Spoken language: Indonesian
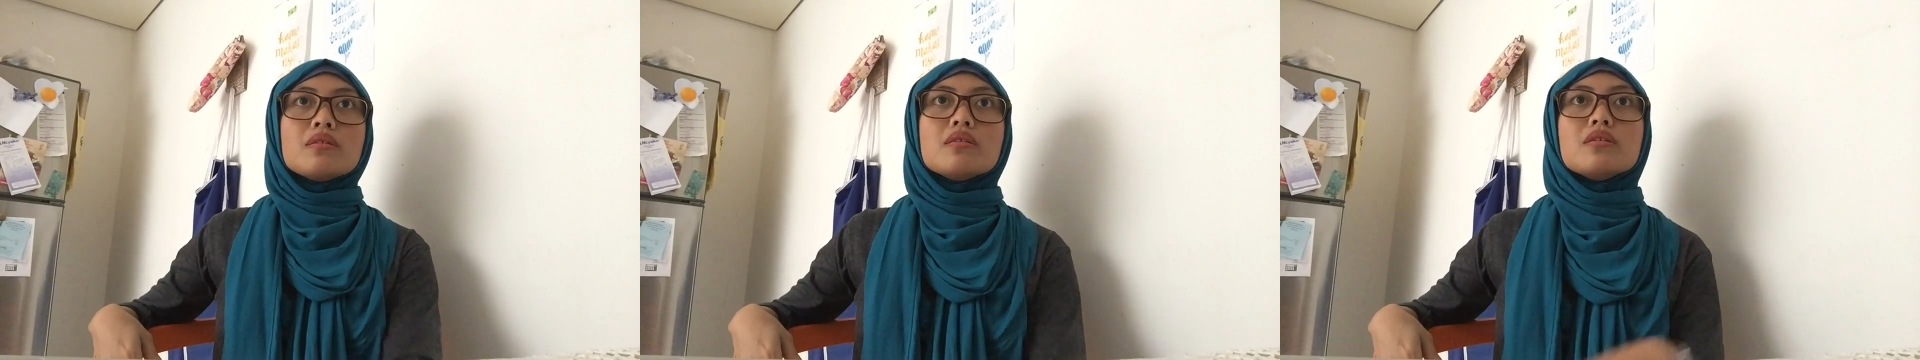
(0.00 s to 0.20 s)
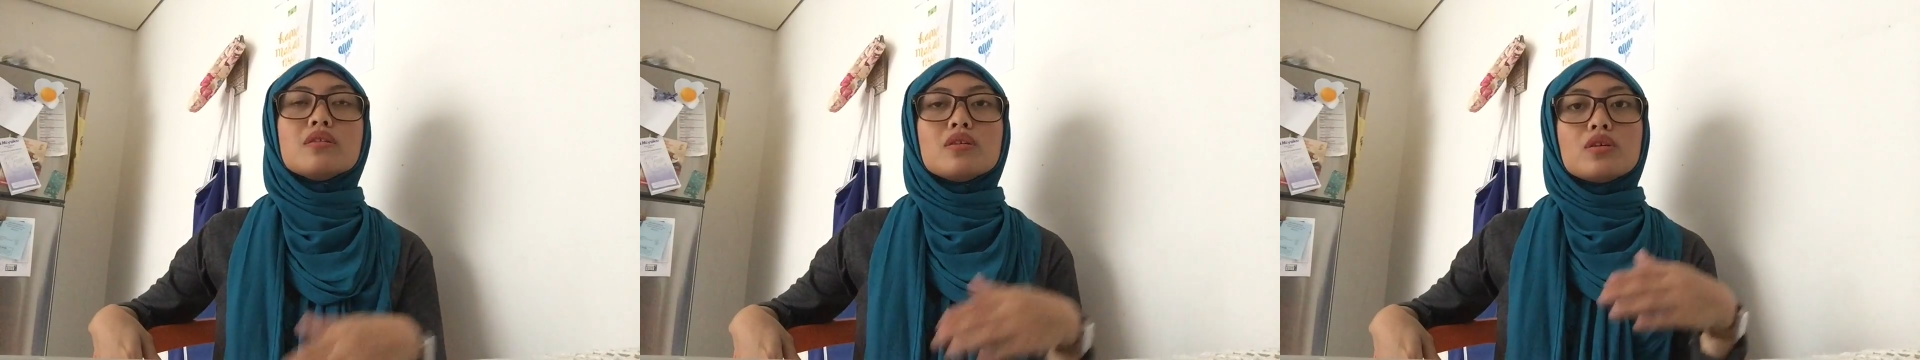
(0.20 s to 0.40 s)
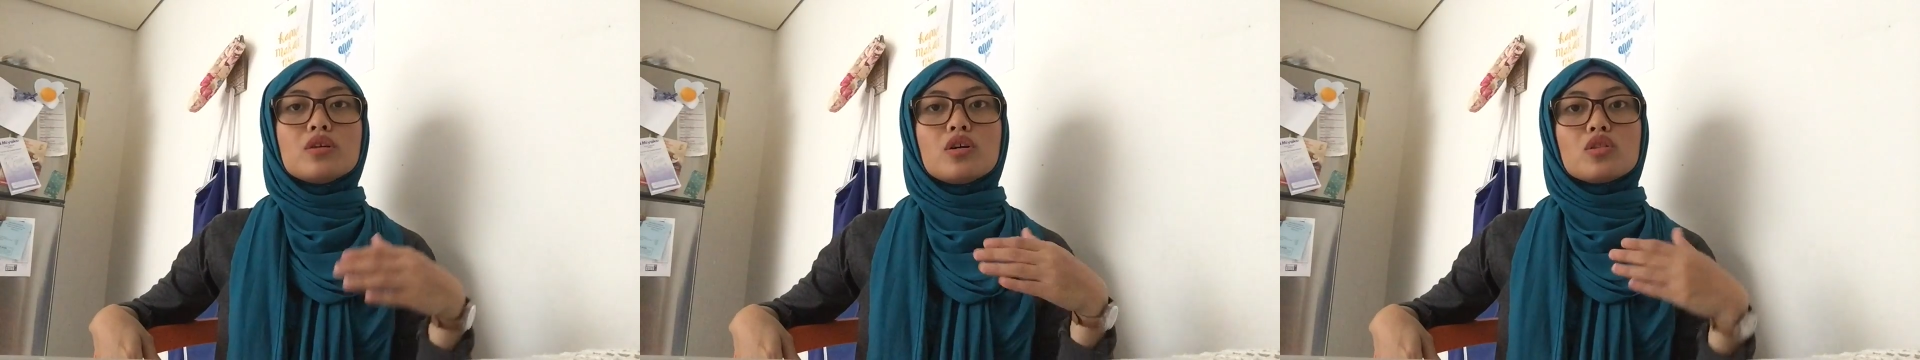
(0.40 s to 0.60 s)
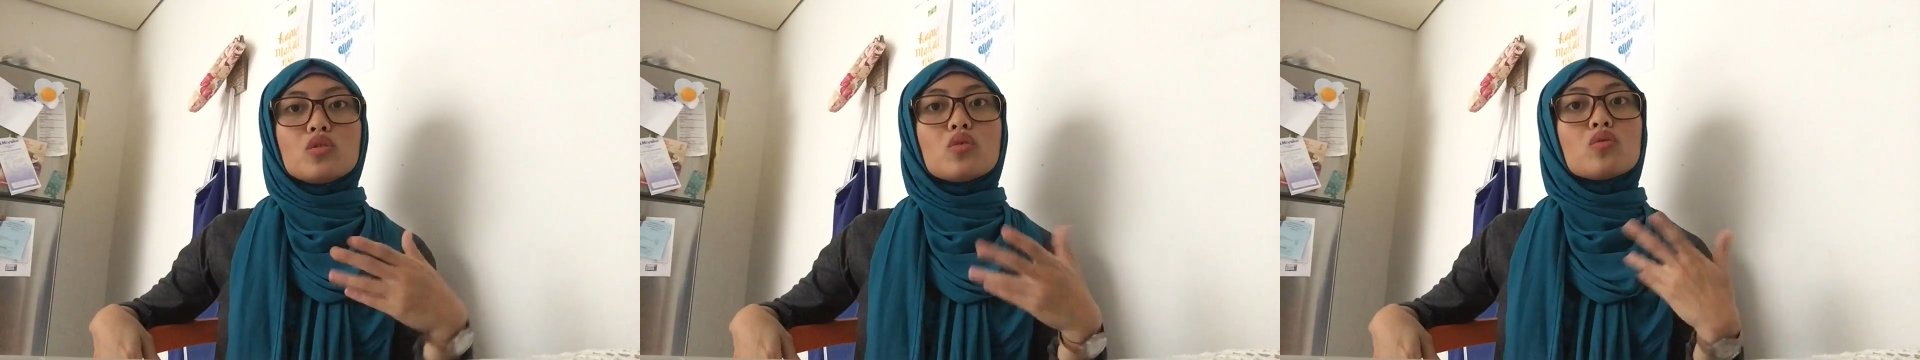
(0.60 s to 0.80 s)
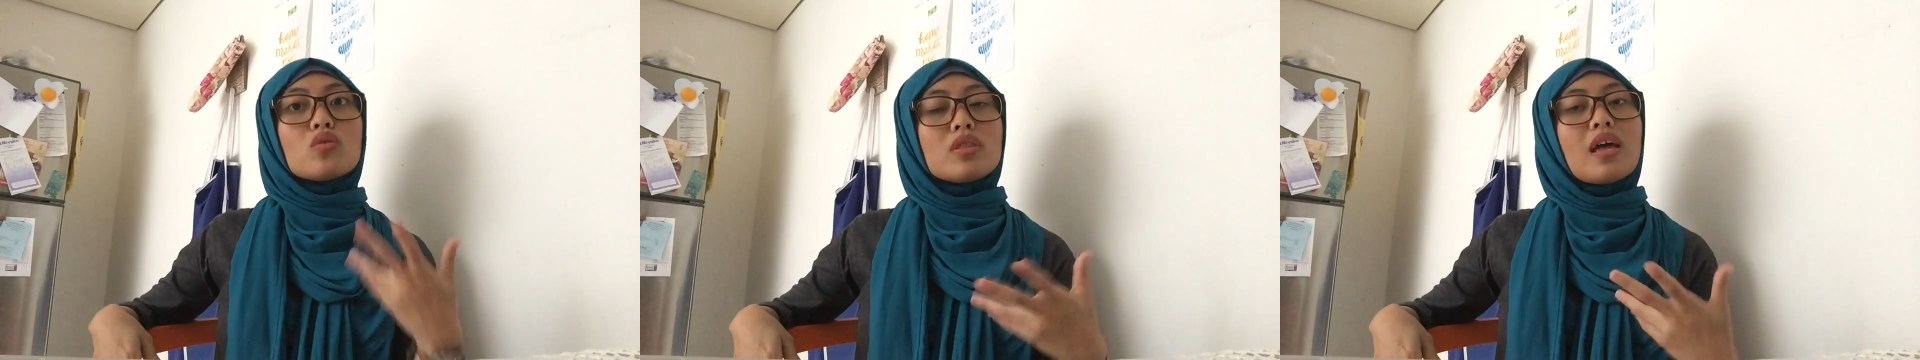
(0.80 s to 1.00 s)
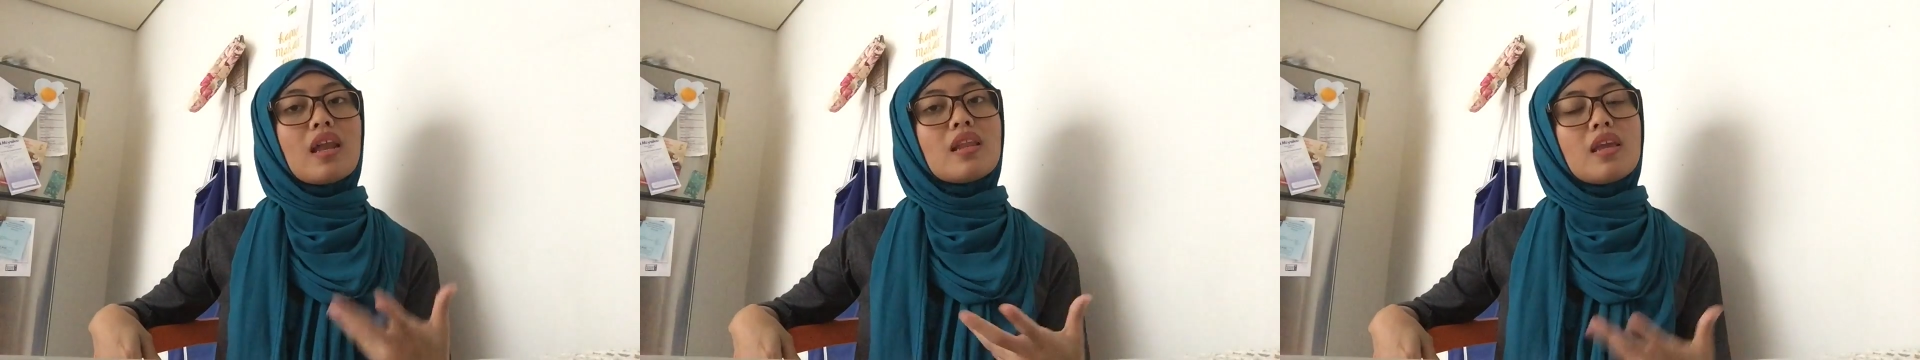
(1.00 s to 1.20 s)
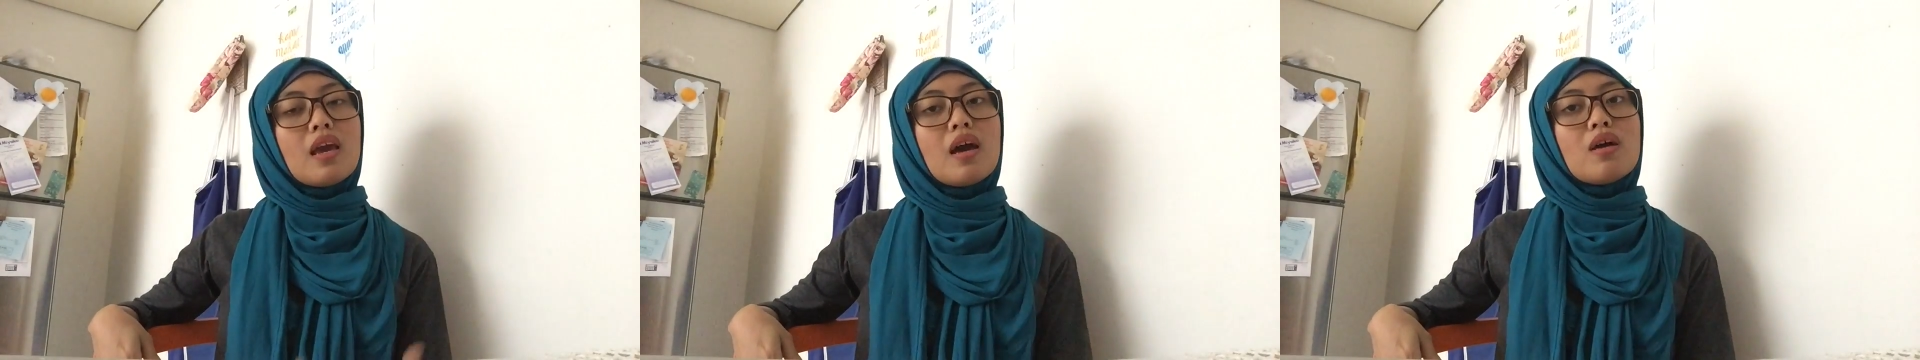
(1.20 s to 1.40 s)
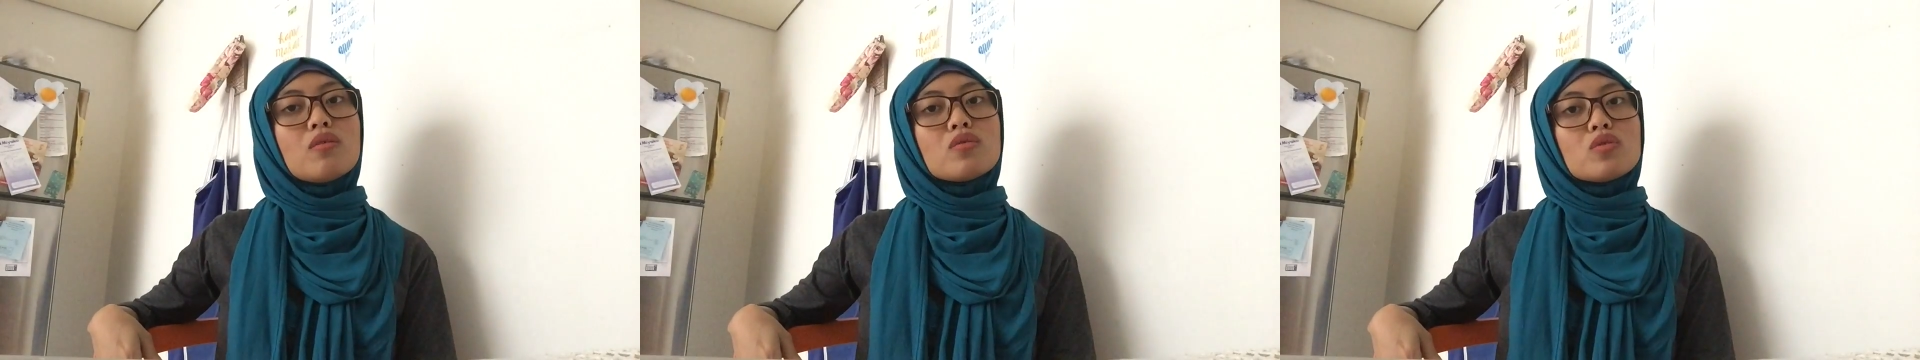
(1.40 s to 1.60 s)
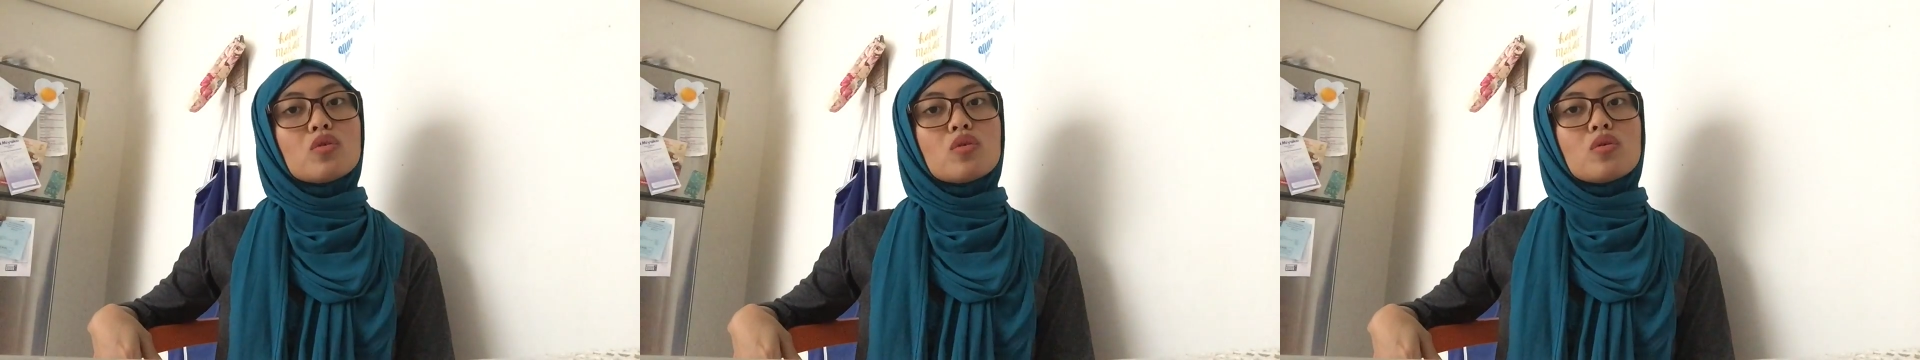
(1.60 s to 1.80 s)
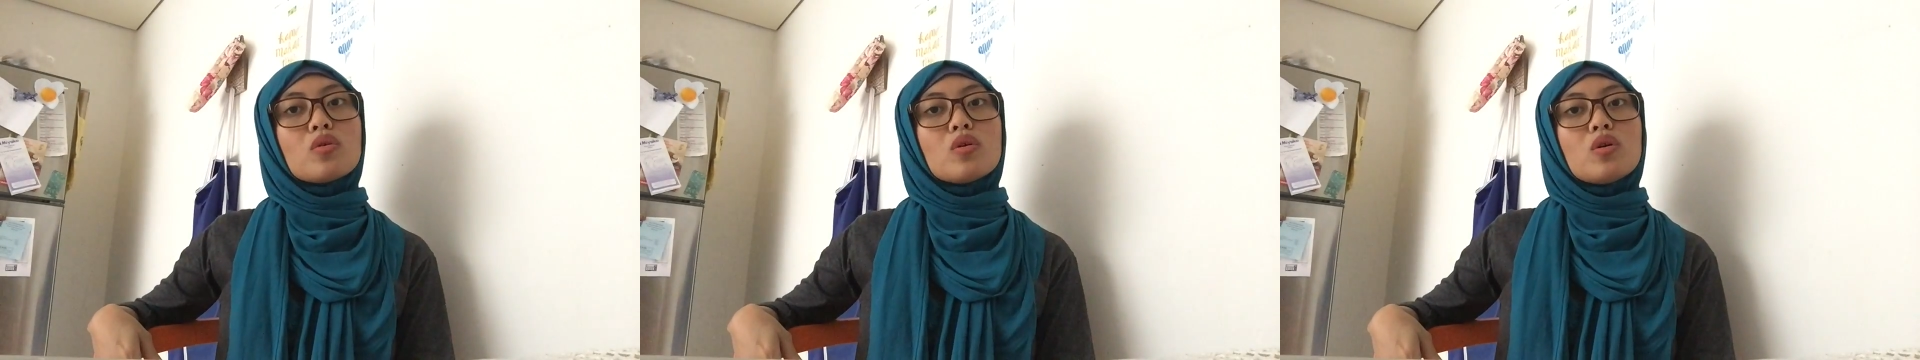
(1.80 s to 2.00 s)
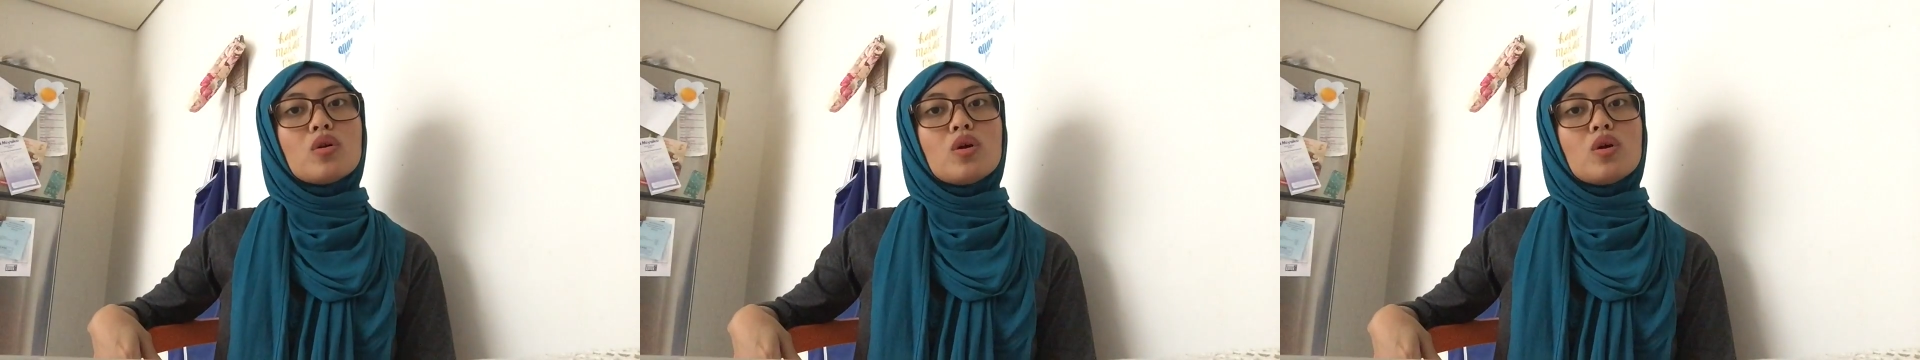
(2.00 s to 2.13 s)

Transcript: uh, tuntutannya untuk